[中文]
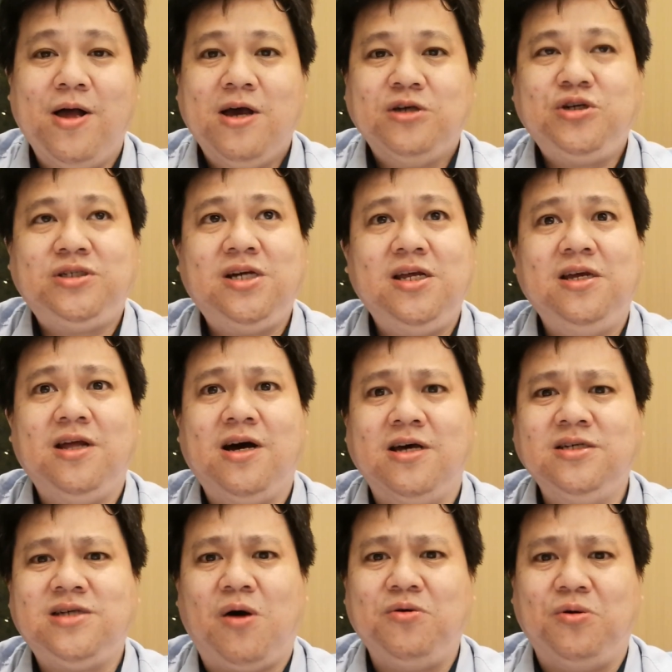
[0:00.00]
所以这里呢很
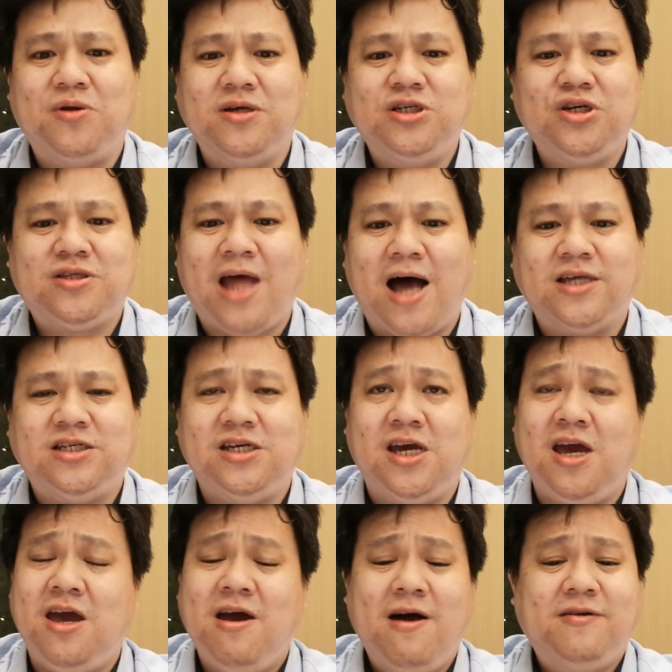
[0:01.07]
少有人去打
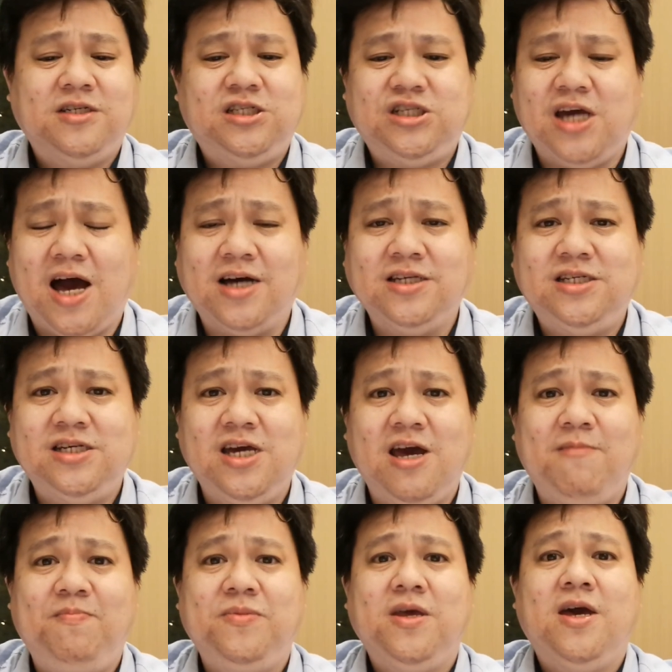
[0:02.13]
劫、强
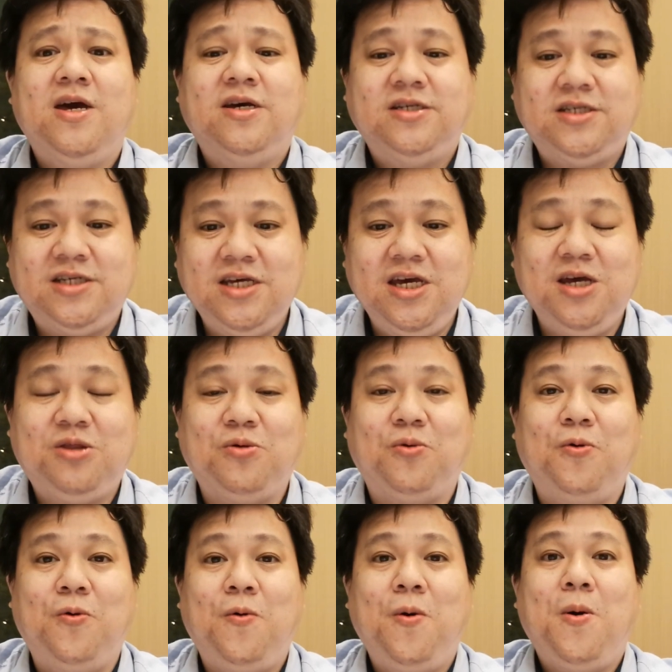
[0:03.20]
奸、吸
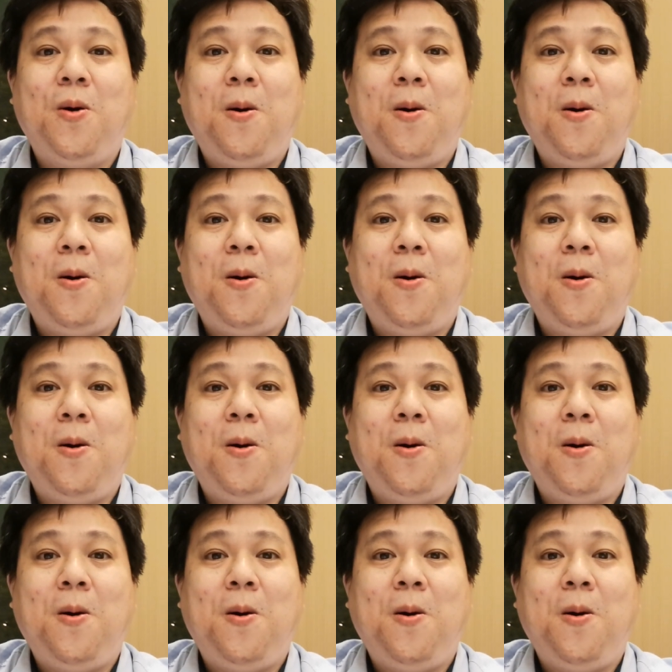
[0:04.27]
毒、